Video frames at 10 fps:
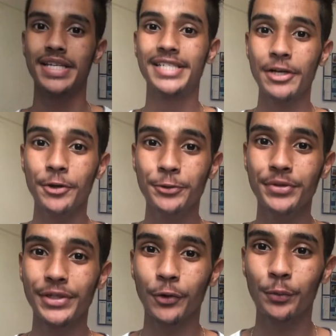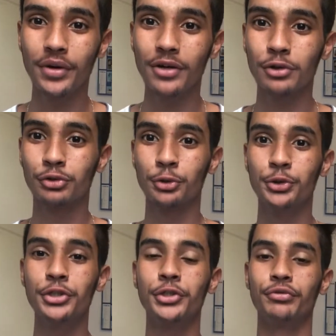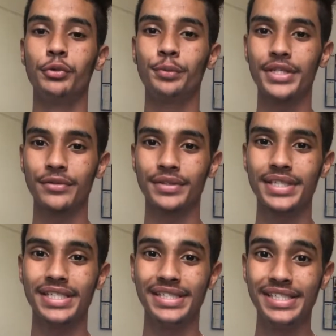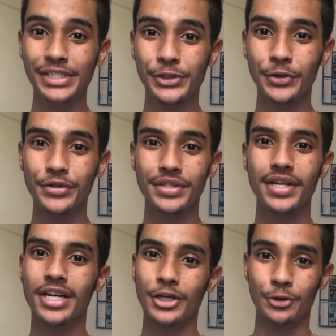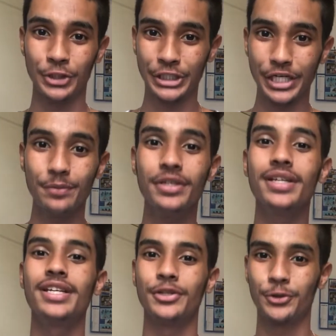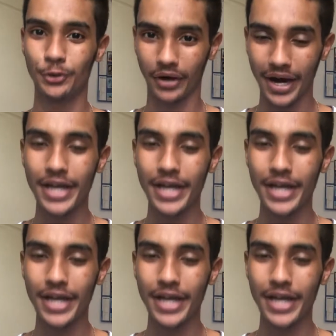Salut à tous, c'est Robin. Aujourd'hui, je vais vous présenter 10 choses que j'aime sur